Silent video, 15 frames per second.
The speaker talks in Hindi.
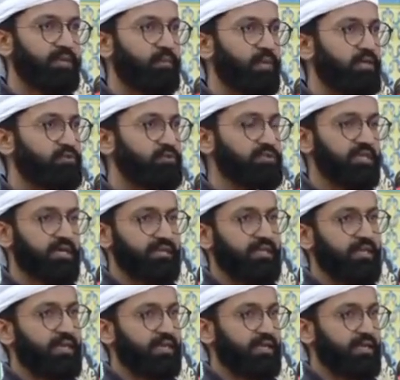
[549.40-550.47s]
हम महसूस
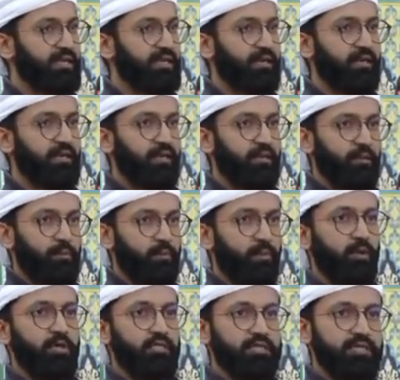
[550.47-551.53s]
करते हैं कि ये
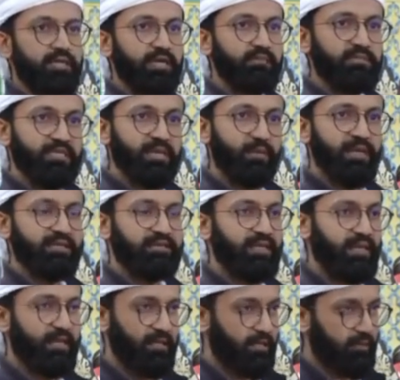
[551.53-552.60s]
बहुत ही हमसे
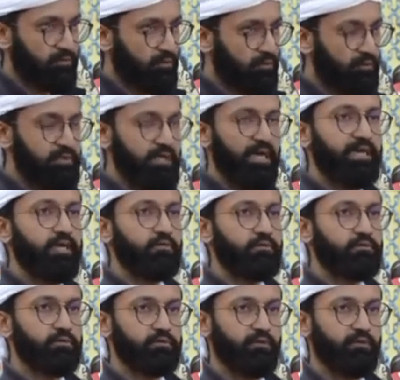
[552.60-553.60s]
बेहतर हैं तो खुदा ने उनको